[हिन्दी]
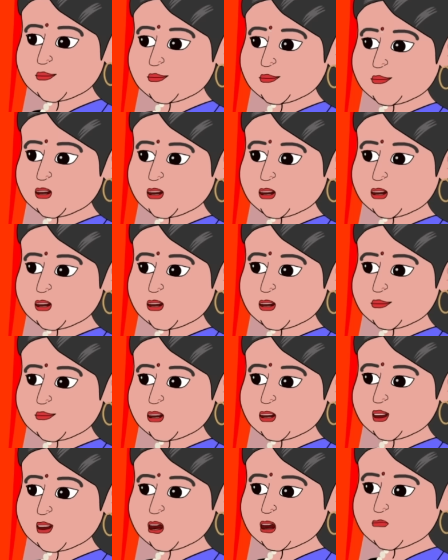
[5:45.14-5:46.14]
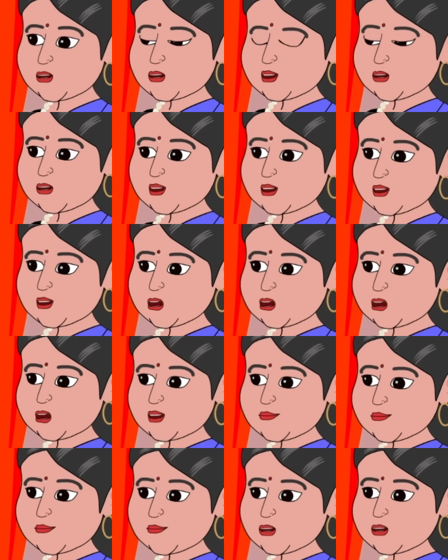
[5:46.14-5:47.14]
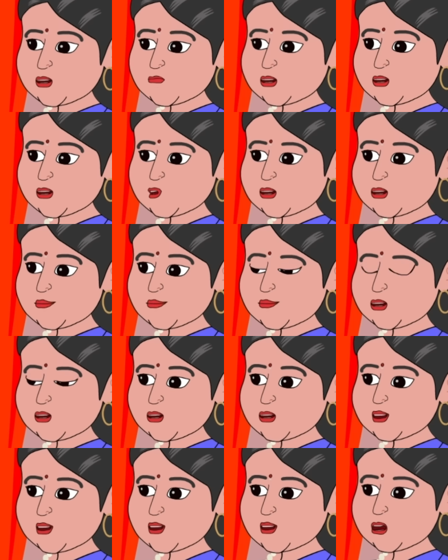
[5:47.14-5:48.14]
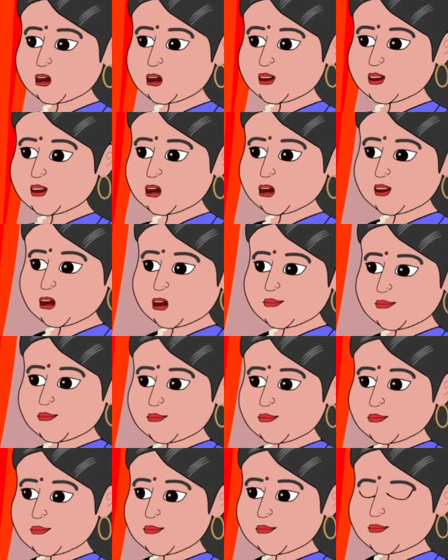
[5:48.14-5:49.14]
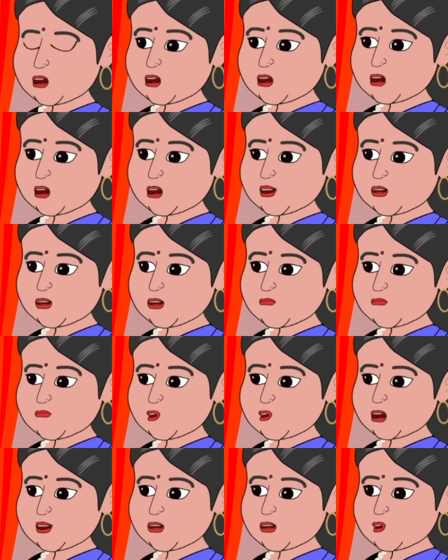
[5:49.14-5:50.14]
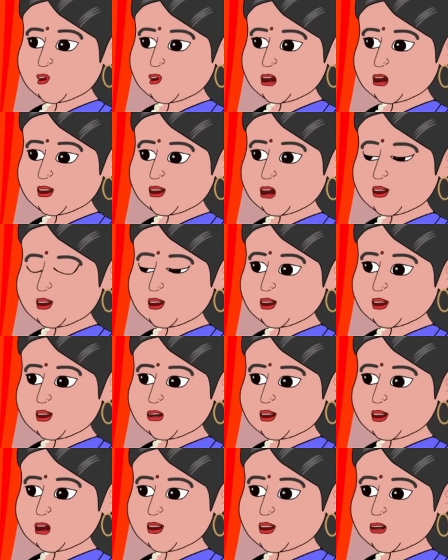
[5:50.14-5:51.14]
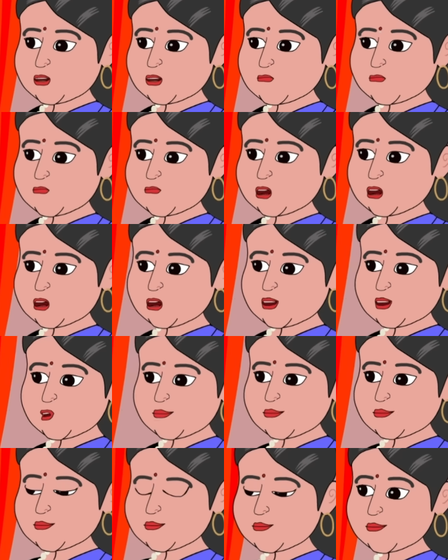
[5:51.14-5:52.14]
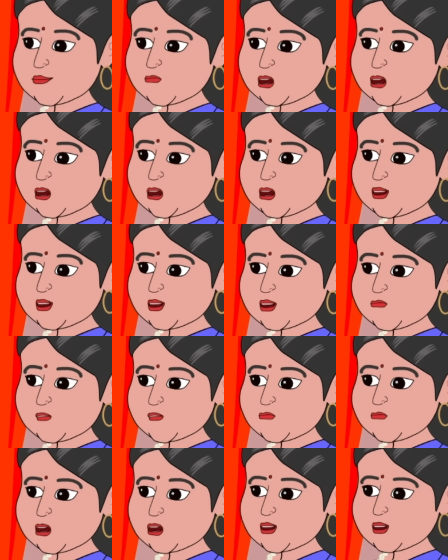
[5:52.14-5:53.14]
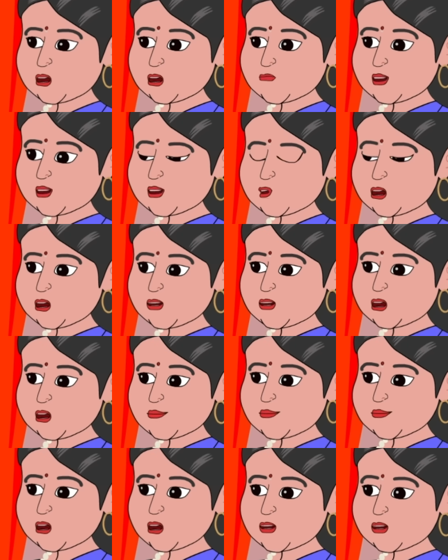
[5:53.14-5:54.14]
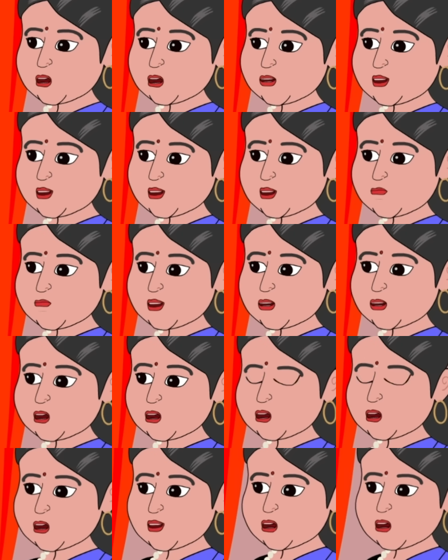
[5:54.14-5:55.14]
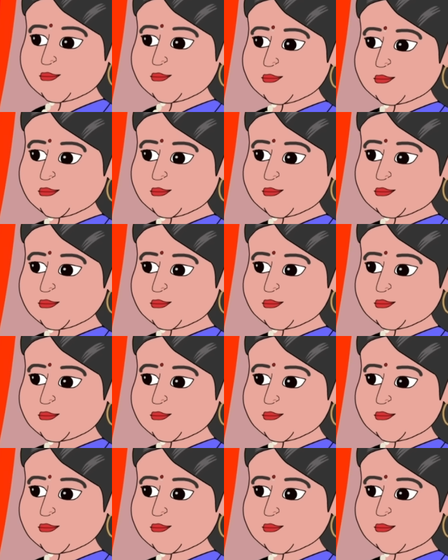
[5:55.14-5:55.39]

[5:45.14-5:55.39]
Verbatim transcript: क्या करूं आशा बहन कामों से फुर्सत नहीं मिलती मेरी कौन सी बहुएं हैं जो घर में काम करेगी मेरी तो दो बेटियां थी अपने ससुराल चली गई